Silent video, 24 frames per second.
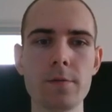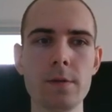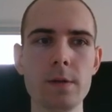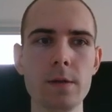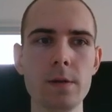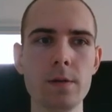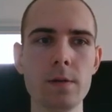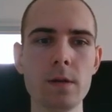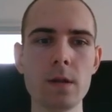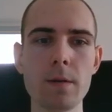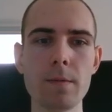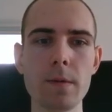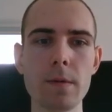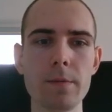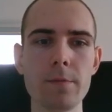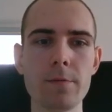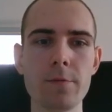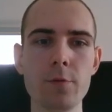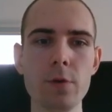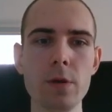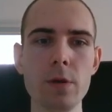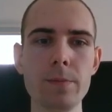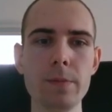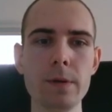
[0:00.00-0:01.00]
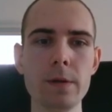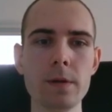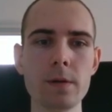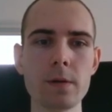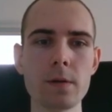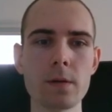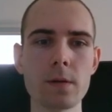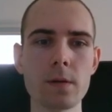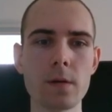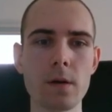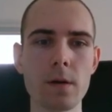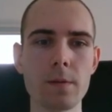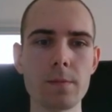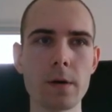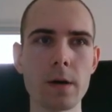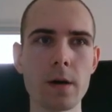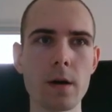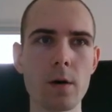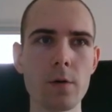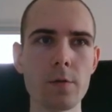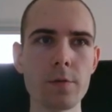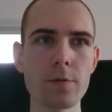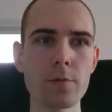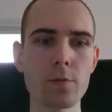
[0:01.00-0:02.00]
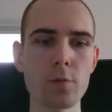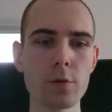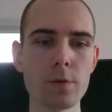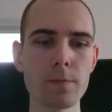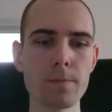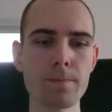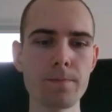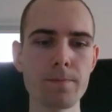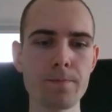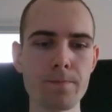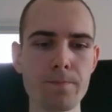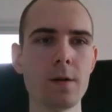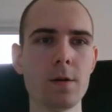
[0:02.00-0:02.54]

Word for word: die hinter meinem Freebie ähm, gekauft wurden